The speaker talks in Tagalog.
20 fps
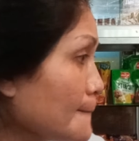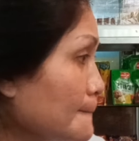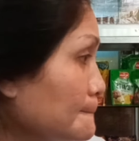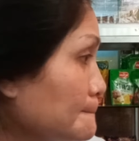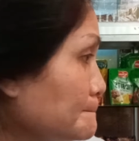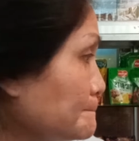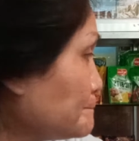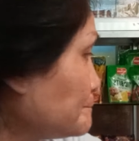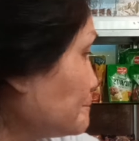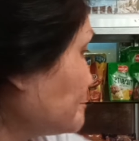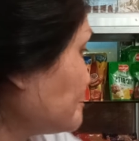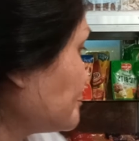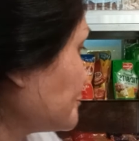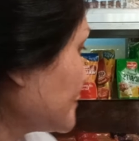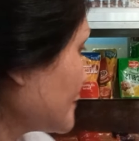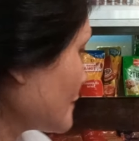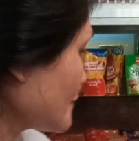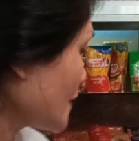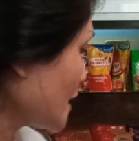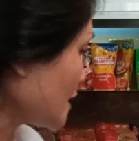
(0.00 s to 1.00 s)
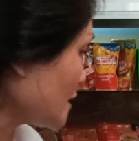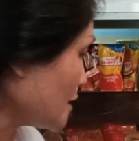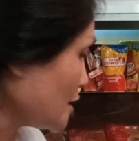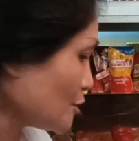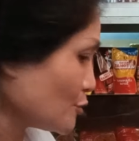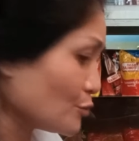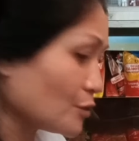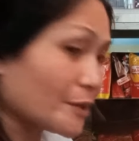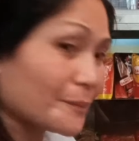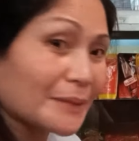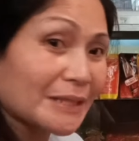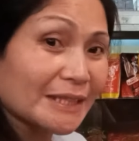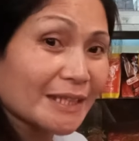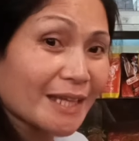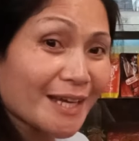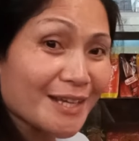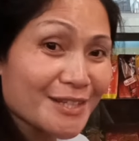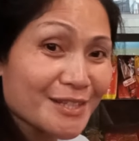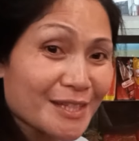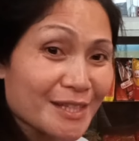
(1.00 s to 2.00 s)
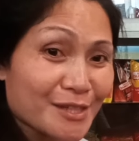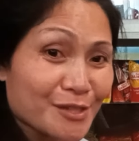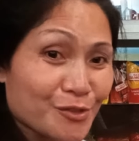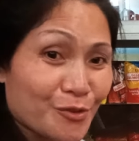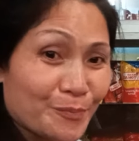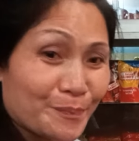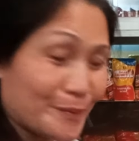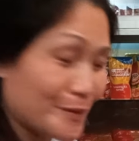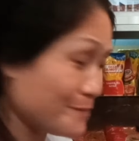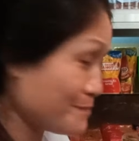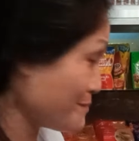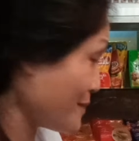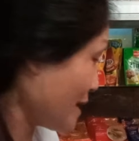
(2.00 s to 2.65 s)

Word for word: Hmm. Dito naman tayo sa super